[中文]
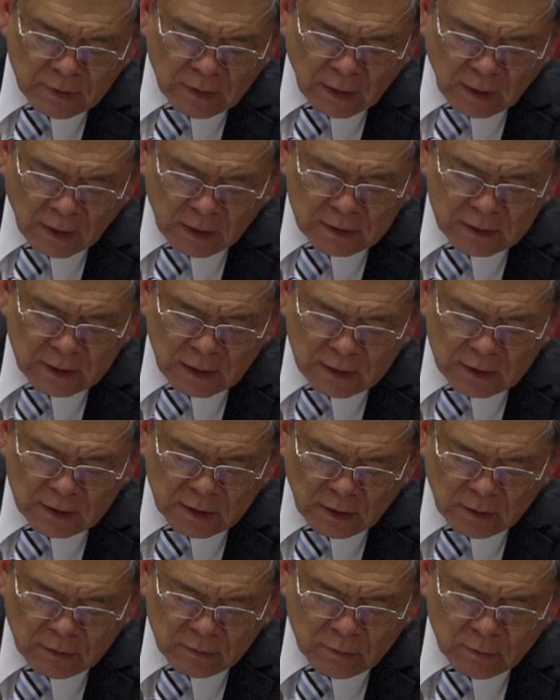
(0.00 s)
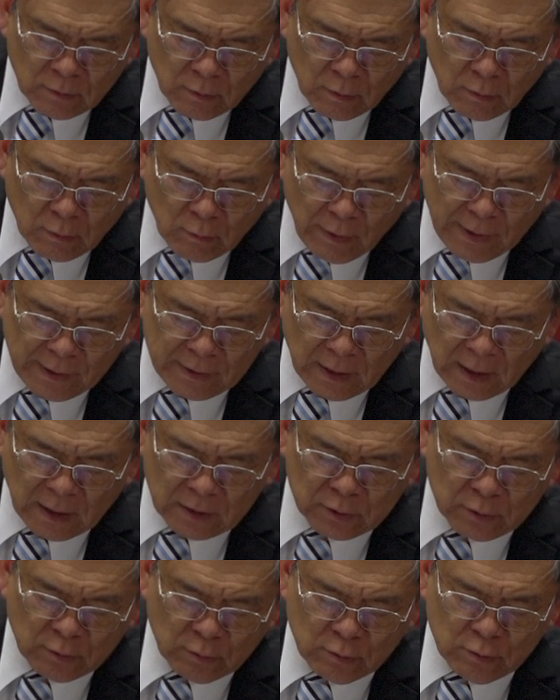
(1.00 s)
而且是要为他
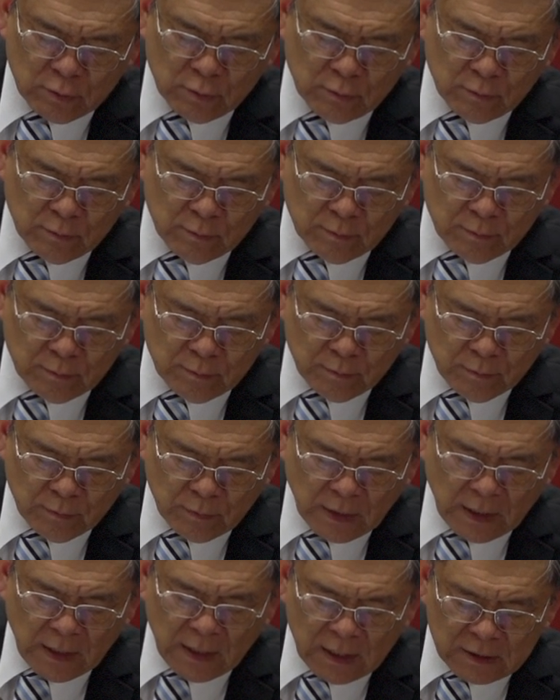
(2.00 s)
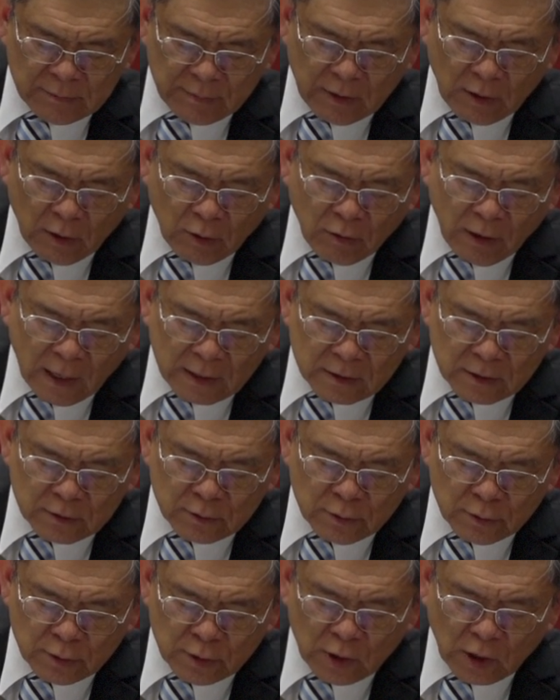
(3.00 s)
受苦。It has been granted
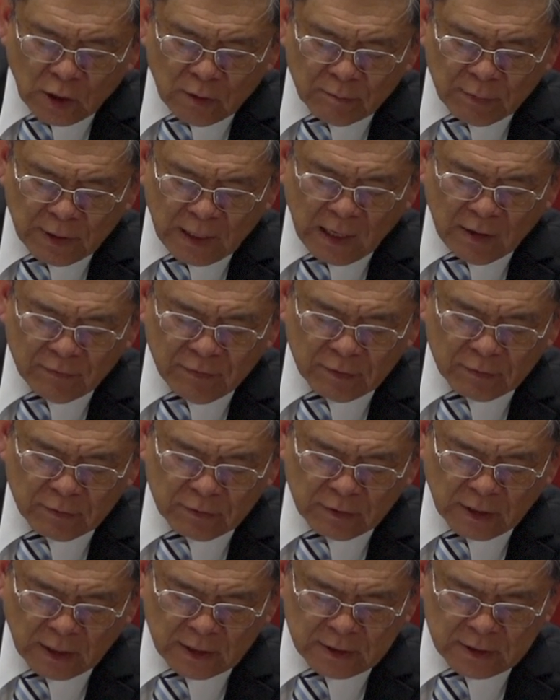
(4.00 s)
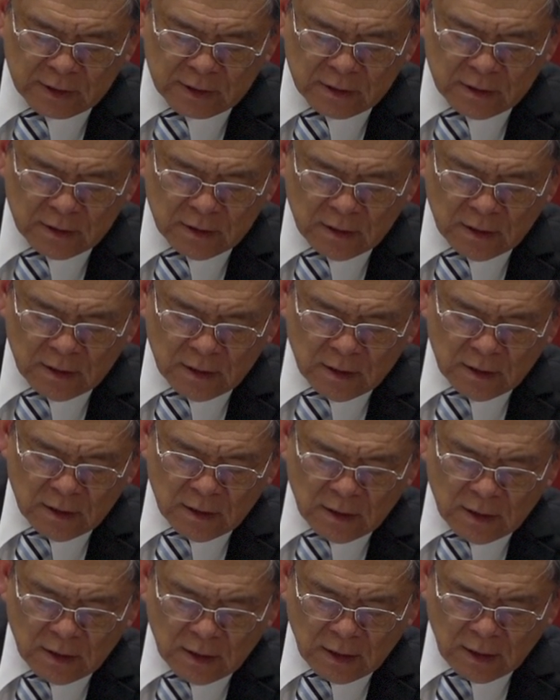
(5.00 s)
to you on behalf of Christ。
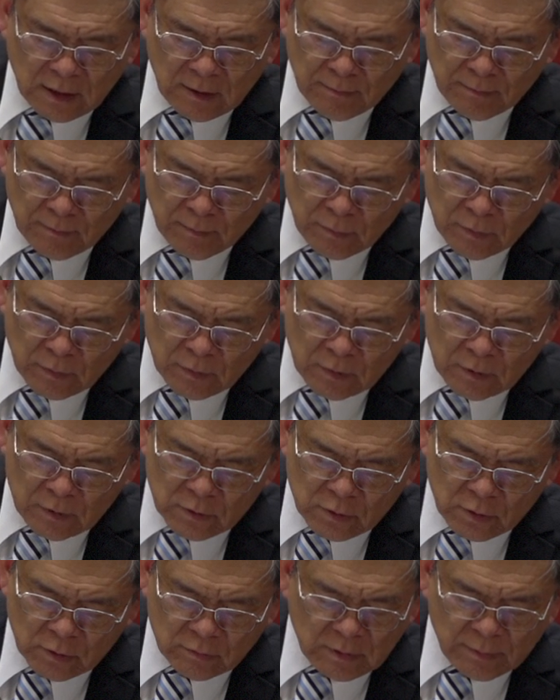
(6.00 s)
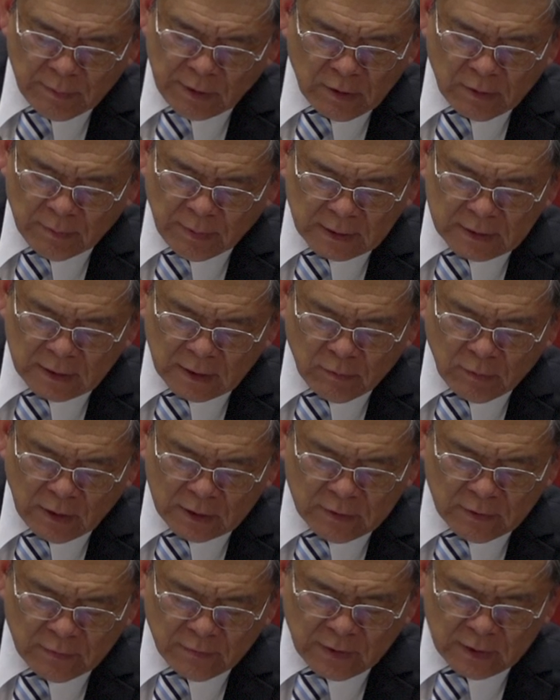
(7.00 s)
嗯，中文没有把它
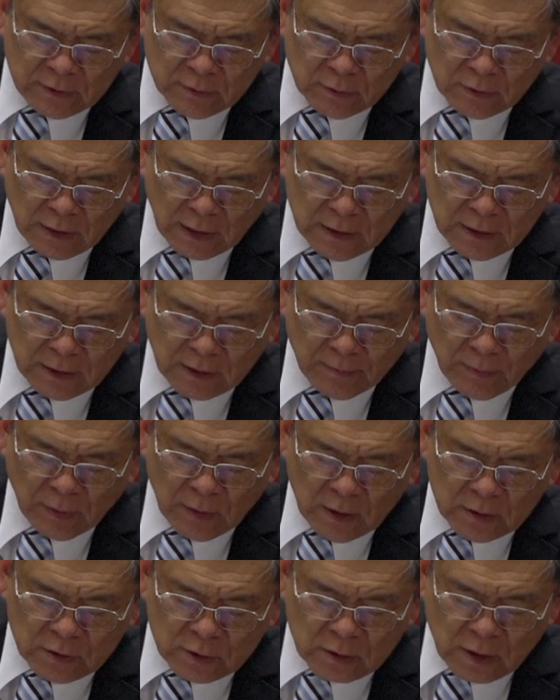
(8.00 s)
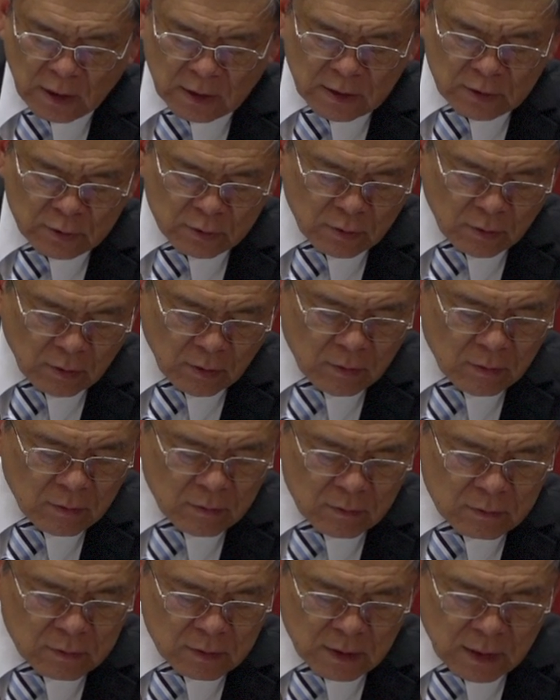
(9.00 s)
完全翻出来哈。上帝所
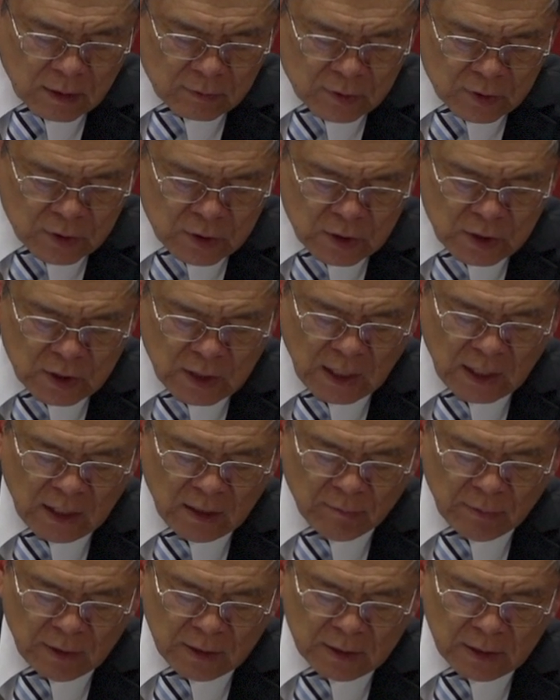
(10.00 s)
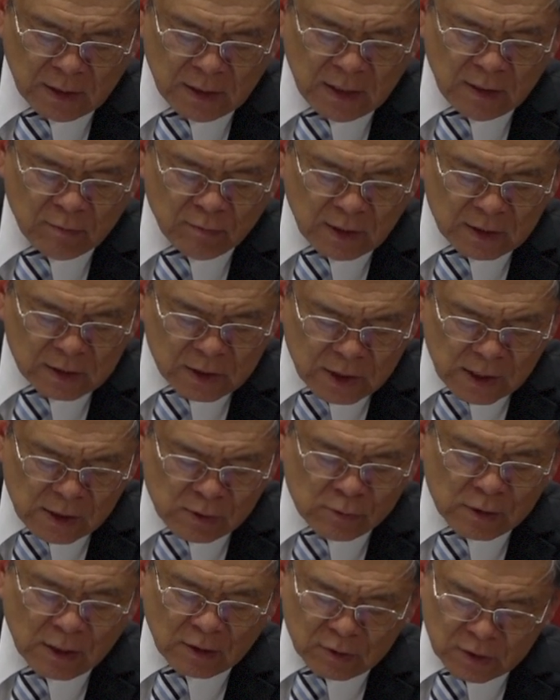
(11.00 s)
要赐给你们的，因为基
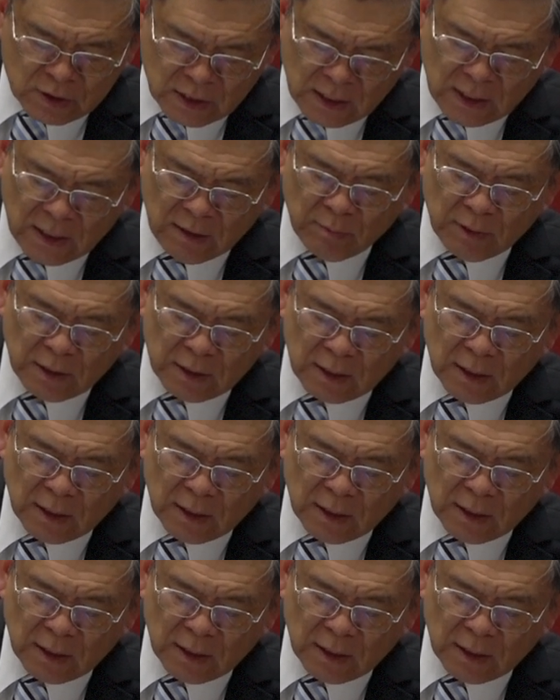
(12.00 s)
督要赐给你们